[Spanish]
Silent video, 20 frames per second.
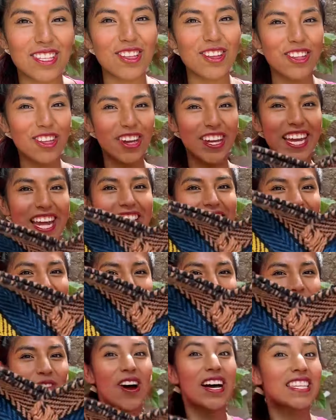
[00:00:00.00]
Tutorial de
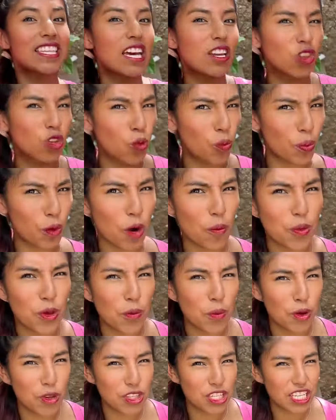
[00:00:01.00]
cómo hacer tu propio
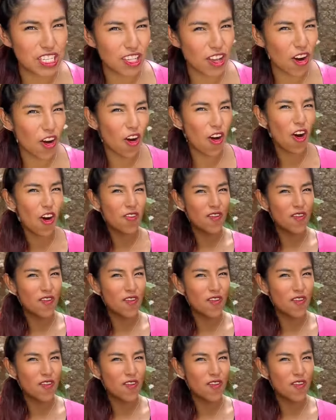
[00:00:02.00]
ponchito o